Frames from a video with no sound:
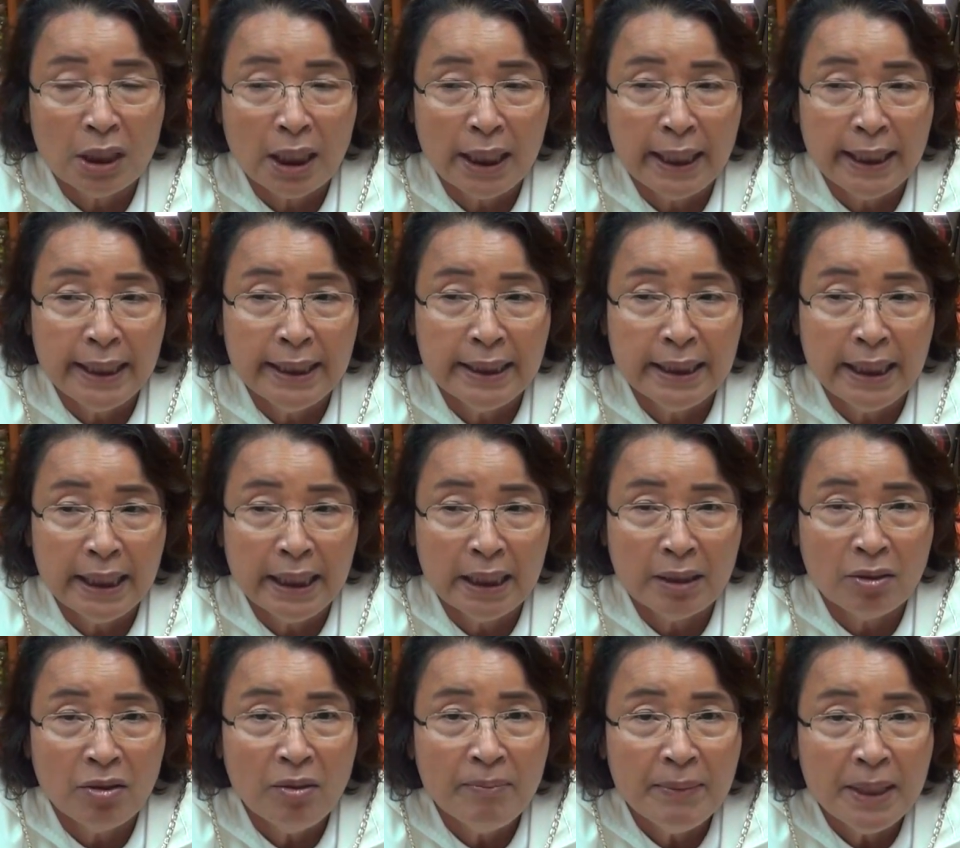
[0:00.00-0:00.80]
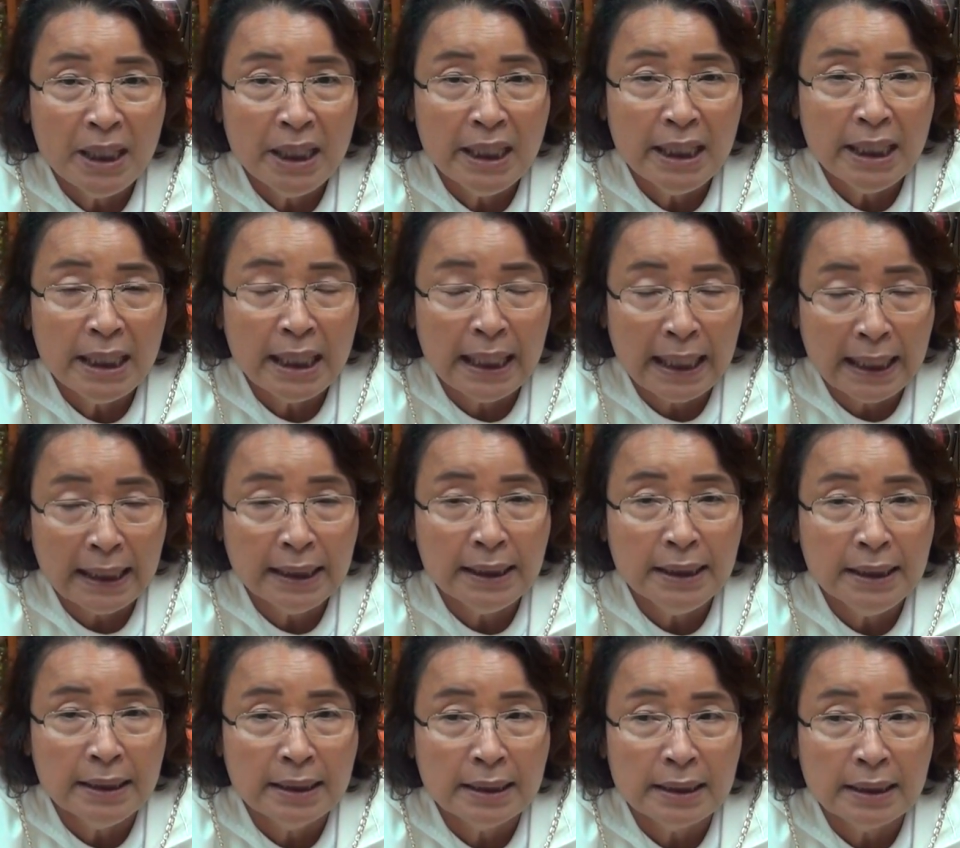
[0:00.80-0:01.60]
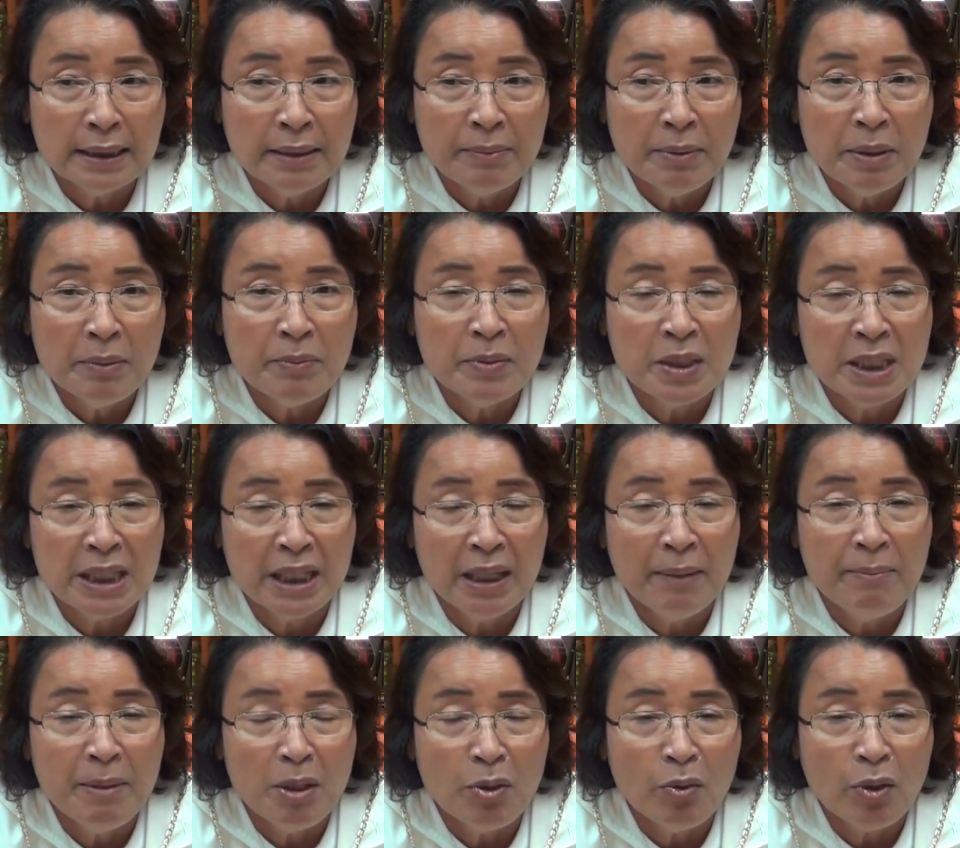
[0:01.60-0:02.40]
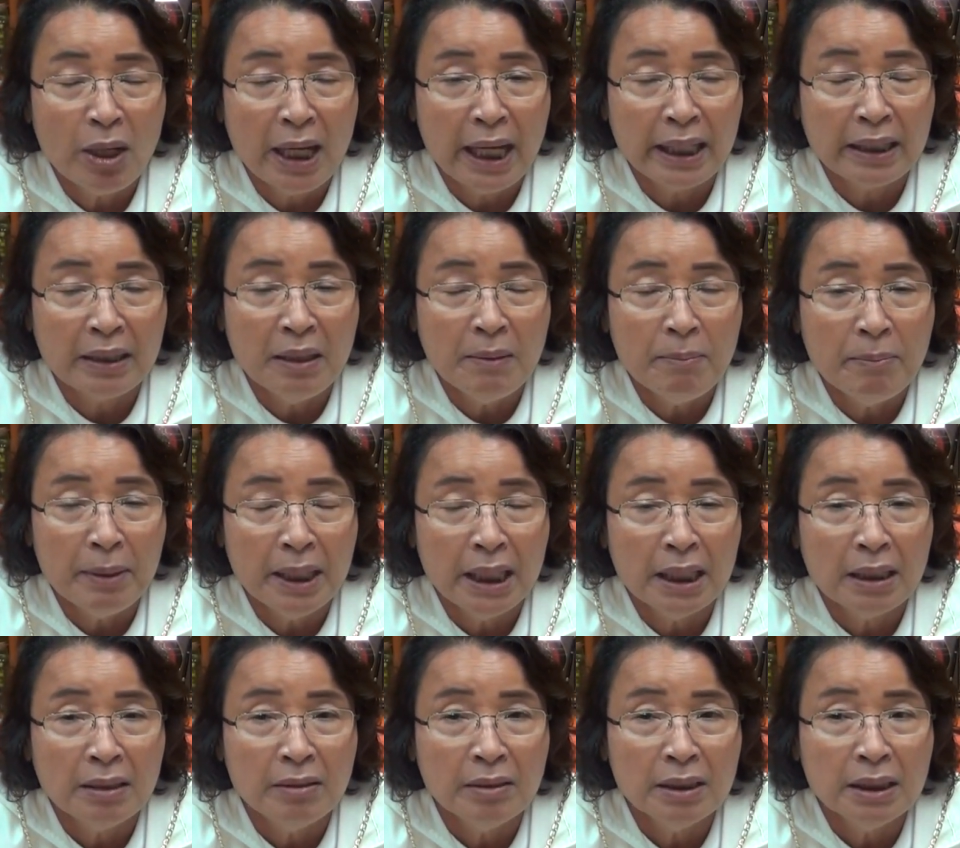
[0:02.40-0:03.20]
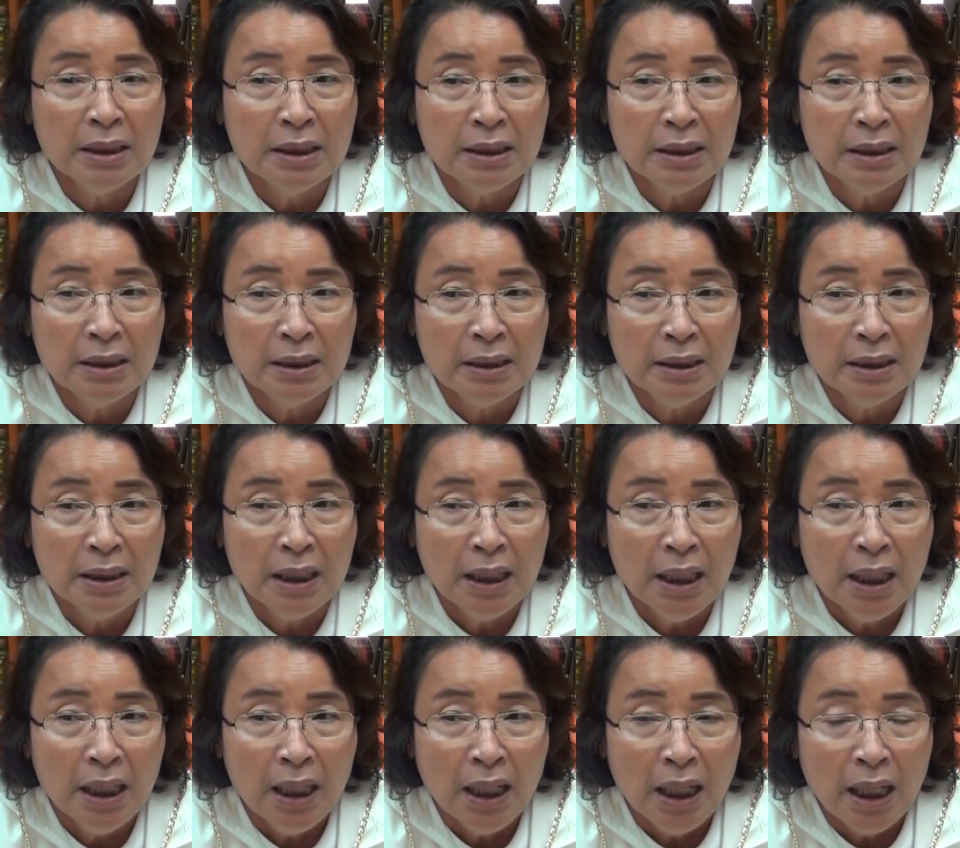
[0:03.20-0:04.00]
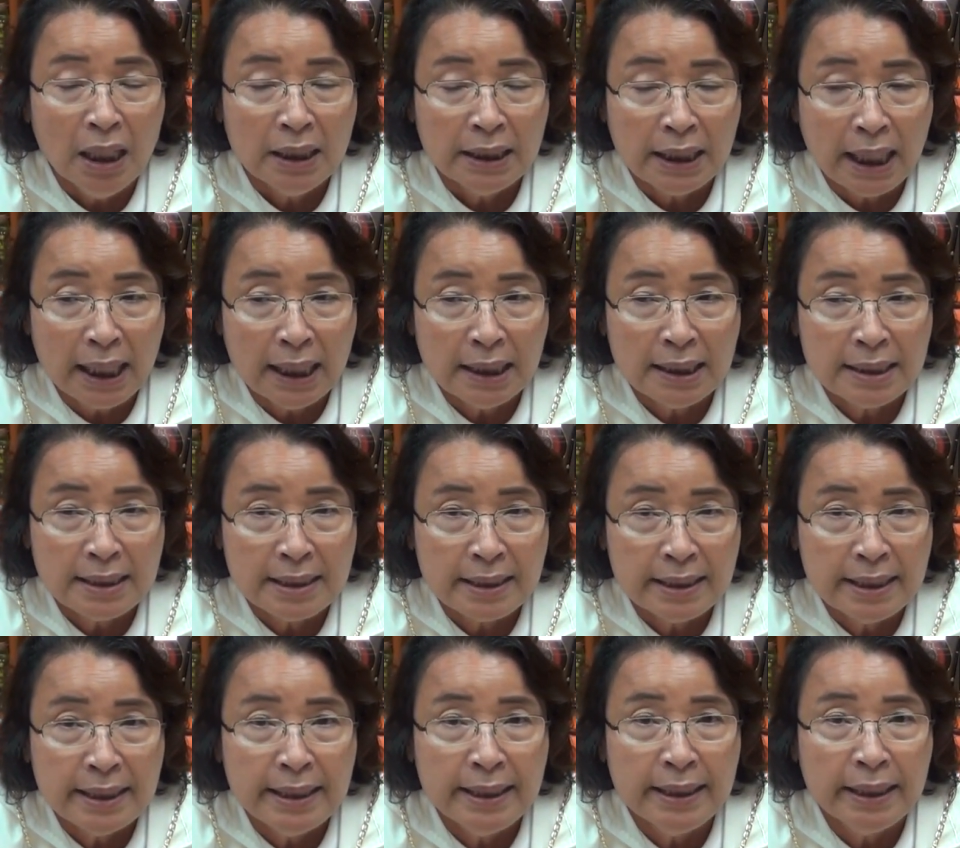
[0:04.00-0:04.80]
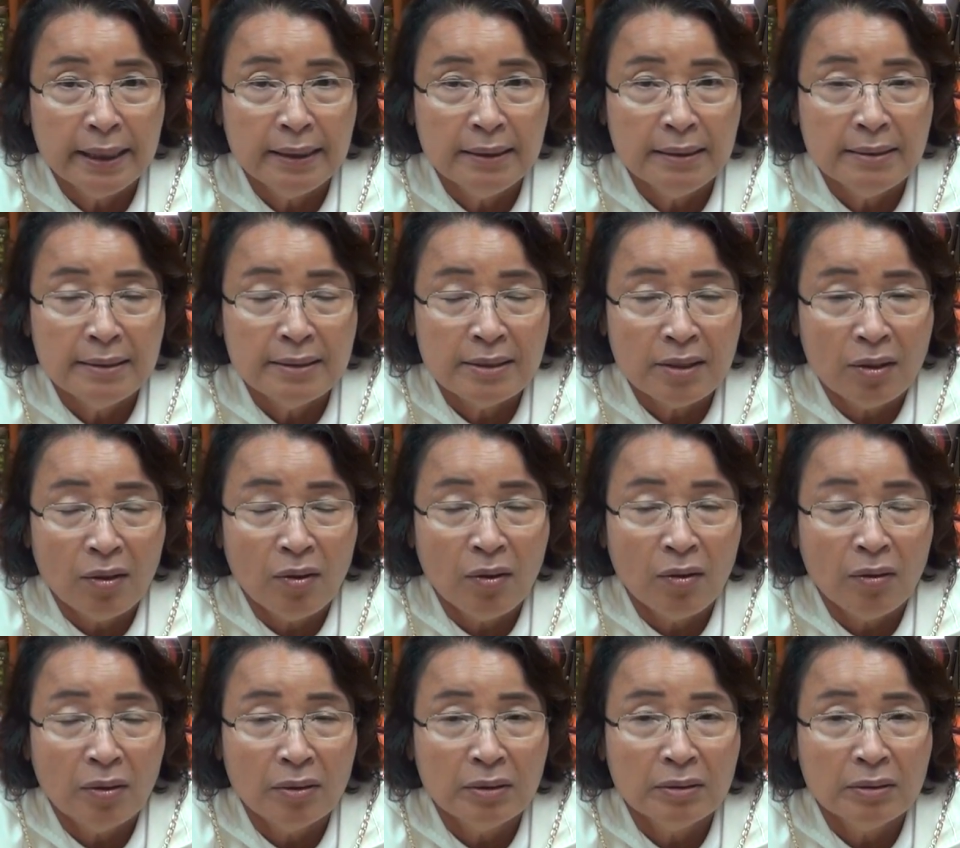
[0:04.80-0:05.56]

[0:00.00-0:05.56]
ไกลแต่ก็มีครั้งหนึ่งที่พิมศรสีได้มีโอกาสเข้าไปก็คือทางเสถียรสอง